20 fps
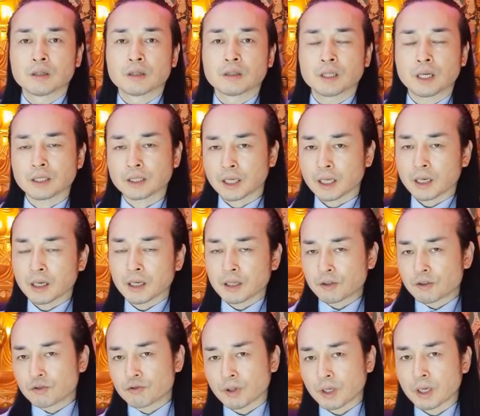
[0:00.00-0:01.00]
나 사랑해
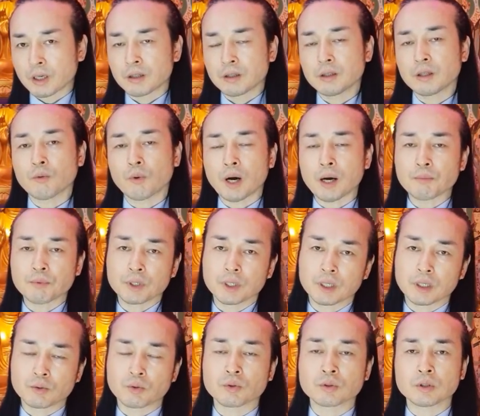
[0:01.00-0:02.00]
줄 줄 알았는데 와
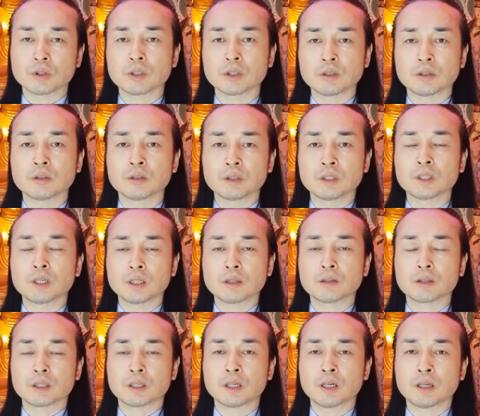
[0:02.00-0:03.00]
보니까 속썩이는
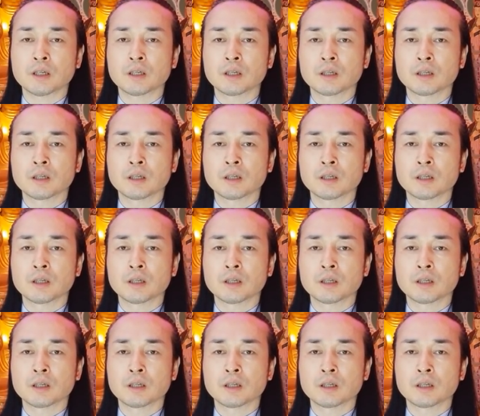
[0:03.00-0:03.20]
인간들이네.